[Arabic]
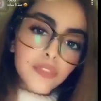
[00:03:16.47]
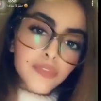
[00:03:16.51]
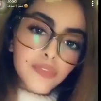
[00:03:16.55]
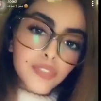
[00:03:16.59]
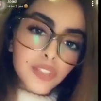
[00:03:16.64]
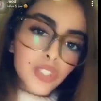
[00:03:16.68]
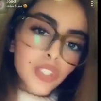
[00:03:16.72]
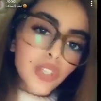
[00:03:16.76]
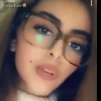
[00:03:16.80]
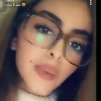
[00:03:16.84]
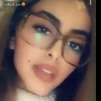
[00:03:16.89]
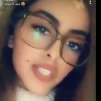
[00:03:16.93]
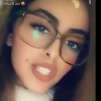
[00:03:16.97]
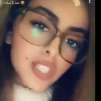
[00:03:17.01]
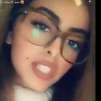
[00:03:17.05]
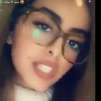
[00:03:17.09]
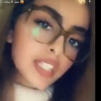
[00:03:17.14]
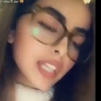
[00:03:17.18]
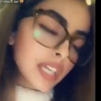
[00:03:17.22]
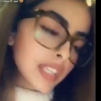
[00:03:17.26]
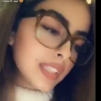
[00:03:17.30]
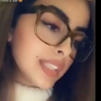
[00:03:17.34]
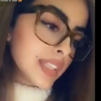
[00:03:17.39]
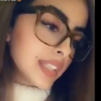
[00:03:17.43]
انفسكم عشان
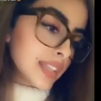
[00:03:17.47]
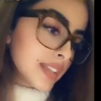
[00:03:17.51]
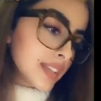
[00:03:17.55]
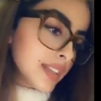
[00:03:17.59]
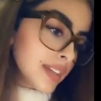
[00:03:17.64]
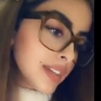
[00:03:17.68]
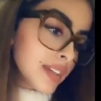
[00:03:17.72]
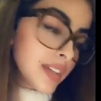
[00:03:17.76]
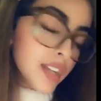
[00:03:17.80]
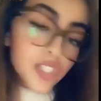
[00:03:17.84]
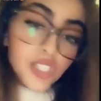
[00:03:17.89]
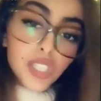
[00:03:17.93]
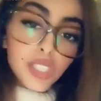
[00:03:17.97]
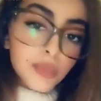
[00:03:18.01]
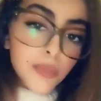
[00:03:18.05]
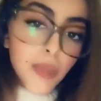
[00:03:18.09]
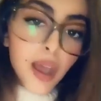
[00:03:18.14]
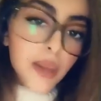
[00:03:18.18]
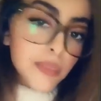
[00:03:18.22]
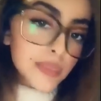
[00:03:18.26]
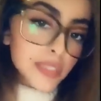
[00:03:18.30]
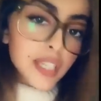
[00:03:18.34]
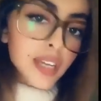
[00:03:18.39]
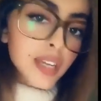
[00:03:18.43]
يتعدل جد
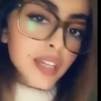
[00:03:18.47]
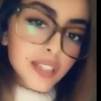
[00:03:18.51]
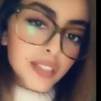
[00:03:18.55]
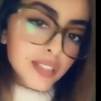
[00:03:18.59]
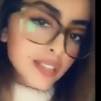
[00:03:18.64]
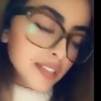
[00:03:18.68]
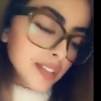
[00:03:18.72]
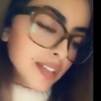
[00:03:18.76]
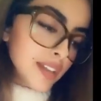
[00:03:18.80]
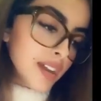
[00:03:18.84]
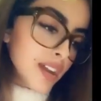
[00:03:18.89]
ما امزح